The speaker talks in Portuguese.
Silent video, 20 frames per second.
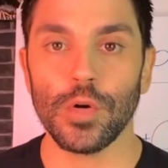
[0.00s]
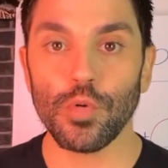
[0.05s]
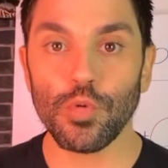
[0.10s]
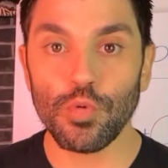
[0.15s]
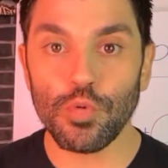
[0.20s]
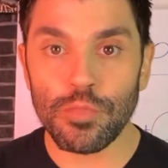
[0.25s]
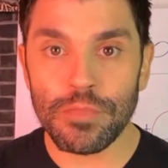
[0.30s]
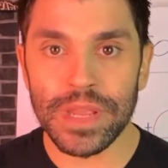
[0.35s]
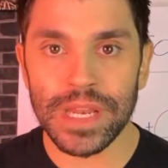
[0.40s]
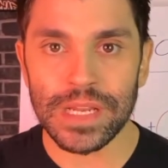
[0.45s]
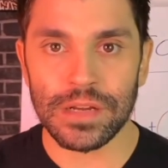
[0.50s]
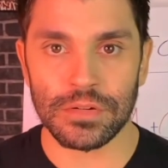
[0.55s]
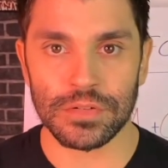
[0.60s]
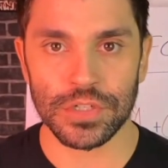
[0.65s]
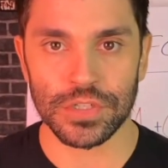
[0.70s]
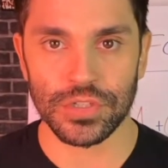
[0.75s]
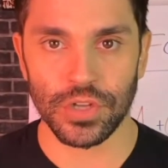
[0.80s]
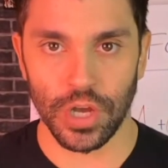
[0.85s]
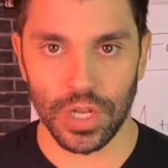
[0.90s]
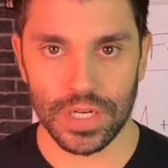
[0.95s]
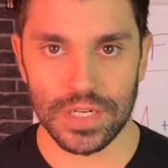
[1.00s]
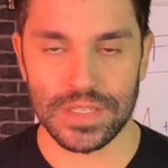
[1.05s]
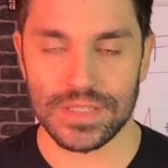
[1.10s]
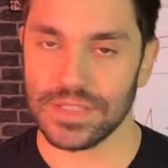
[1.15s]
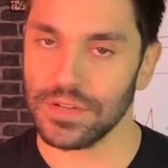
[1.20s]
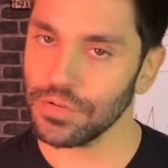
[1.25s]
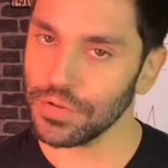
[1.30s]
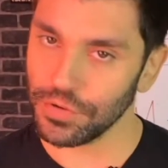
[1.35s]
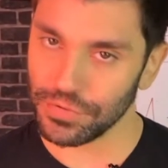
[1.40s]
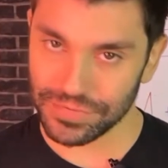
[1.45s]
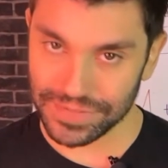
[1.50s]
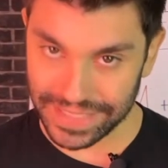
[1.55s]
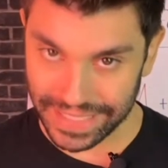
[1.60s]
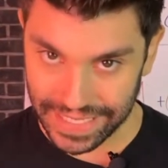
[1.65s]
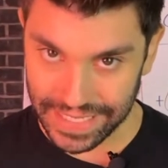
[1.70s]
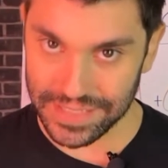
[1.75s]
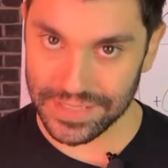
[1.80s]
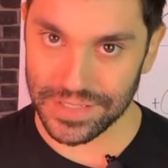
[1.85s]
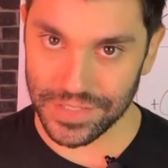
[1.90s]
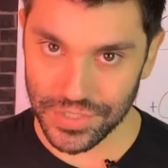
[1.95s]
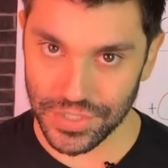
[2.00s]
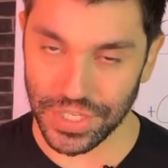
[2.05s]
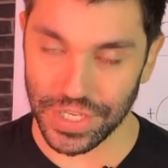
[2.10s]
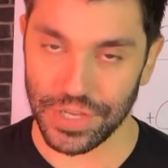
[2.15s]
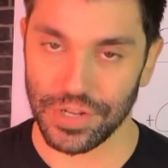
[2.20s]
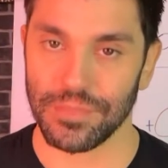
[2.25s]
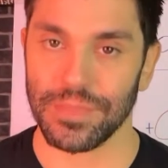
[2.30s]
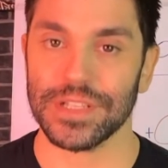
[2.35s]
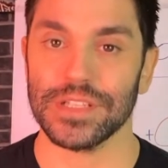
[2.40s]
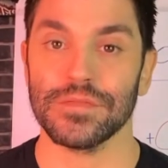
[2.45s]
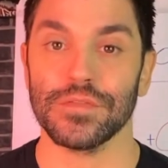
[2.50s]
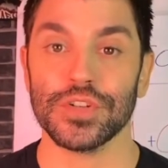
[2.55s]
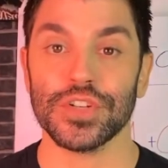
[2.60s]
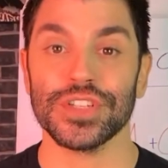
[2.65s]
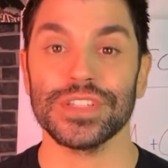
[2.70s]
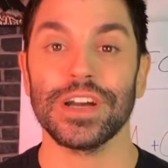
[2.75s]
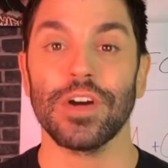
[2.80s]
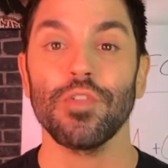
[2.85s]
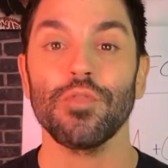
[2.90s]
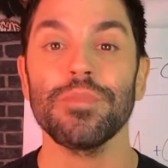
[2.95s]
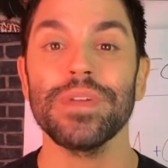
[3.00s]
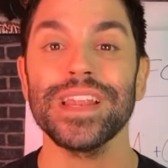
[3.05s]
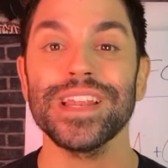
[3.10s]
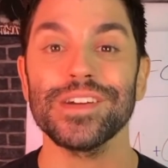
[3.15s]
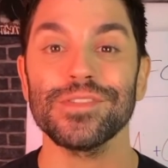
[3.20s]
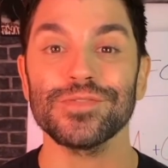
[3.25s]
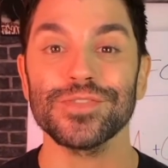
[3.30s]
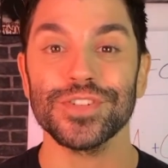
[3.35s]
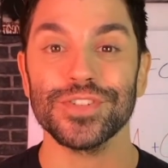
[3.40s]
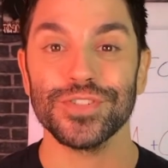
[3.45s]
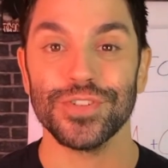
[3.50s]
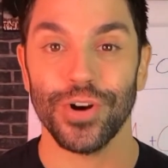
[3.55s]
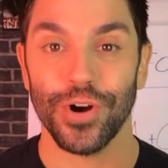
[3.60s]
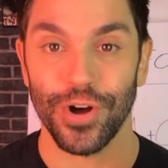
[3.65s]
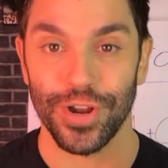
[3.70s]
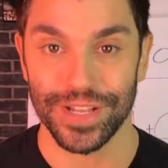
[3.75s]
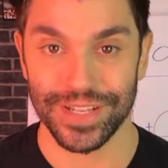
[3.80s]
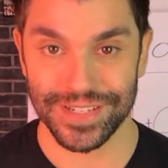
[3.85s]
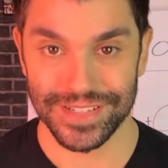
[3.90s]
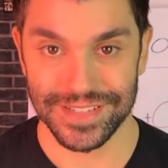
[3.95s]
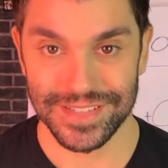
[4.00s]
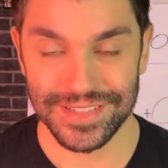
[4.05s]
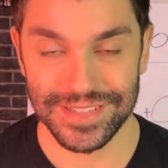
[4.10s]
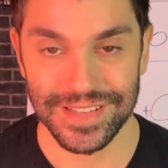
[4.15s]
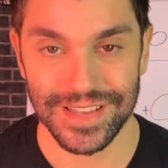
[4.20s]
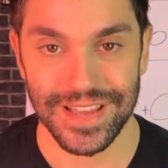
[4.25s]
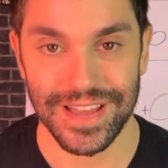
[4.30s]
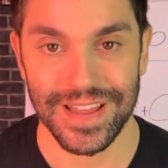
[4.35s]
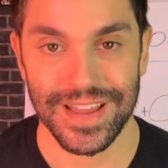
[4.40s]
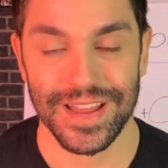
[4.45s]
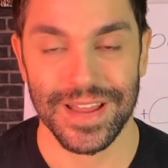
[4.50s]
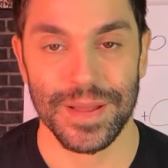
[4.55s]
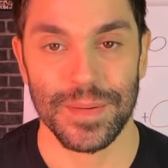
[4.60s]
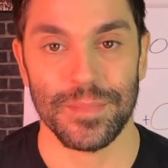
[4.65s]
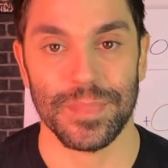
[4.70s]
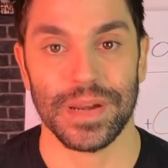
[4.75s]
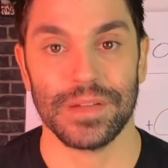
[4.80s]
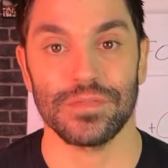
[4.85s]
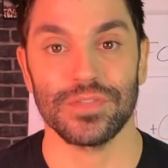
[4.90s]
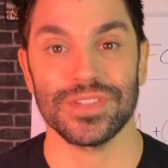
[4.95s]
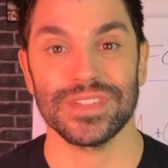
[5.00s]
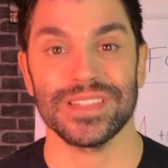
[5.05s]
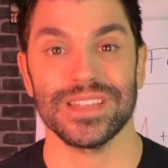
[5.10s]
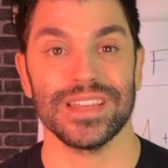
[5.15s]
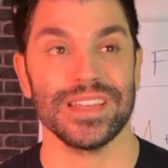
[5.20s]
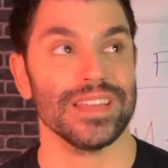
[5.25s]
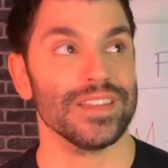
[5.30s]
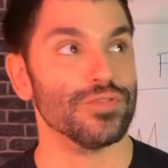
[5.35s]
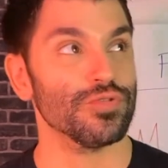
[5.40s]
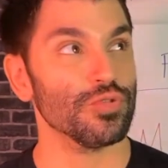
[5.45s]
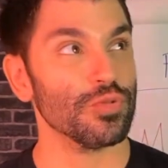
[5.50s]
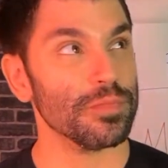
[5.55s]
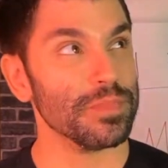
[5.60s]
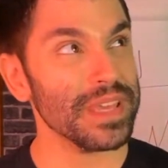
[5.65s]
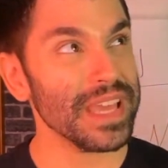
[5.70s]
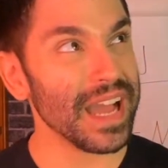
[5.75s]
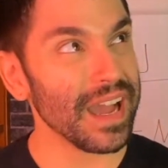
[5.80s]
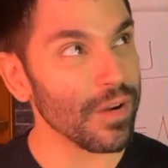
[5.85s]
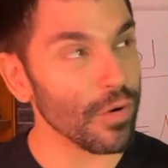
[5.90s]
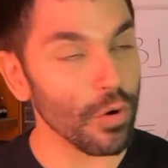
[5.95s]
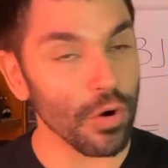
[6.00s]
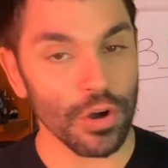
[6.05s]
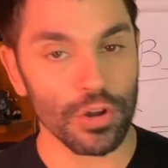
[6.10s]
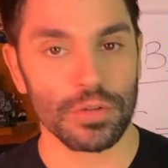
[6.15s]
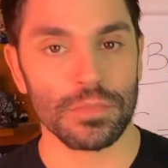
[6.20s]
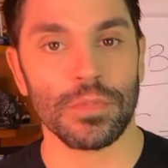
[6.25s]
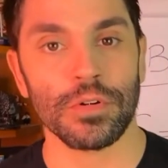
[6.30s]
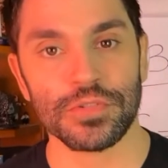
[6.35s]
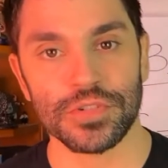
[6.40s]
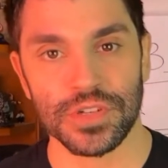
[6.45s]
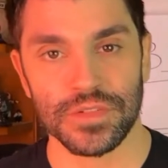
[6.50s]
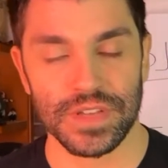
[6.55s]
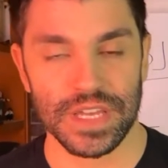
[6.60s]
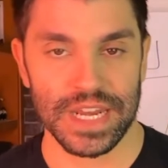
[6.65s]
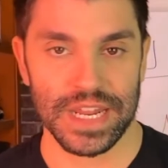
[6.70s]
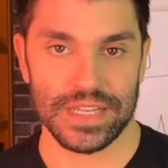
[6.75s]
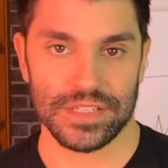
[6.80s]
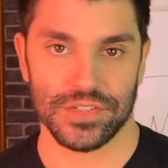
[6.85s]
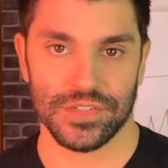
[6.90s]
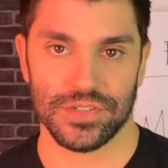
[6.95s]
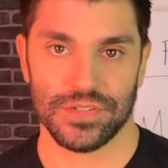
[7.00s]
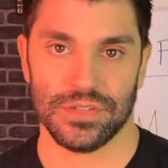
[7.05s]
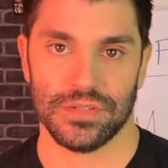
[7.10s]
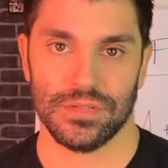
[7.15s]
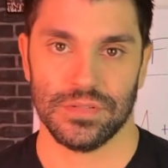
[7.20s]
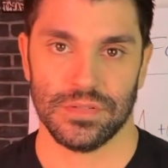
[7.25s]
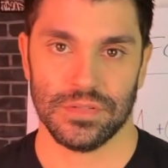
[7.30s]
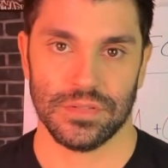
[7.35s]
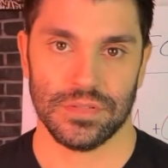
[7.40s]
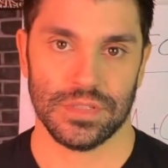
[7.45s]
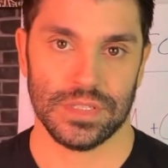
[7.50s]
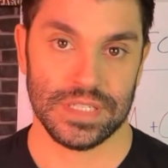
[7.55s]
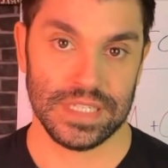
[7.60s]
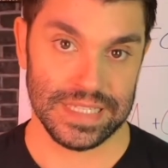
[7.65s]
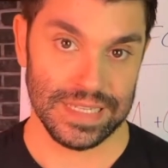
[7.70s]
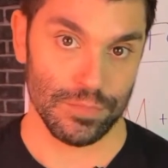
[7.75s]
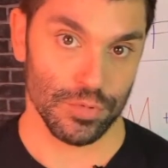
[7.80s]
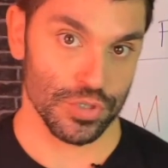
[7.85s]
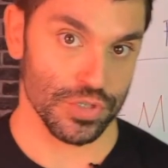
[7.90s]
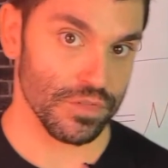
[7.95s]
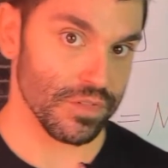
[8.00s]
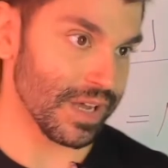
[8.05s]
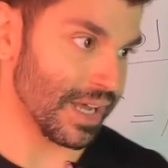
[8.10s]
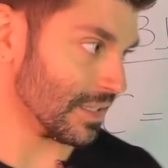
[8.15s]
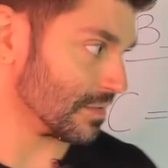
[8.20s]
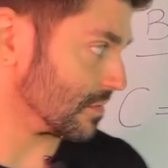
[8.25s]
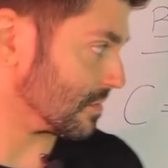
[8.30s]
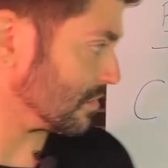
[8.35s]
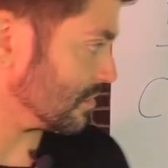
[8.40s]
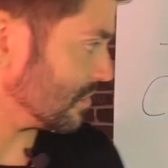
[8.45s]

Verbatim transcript: um milhão de dólares, não que eu tenha esse dinheiro, mas eu vou te dar um milhão de dólares para você subir agora o Monte Everest. Você está motivado?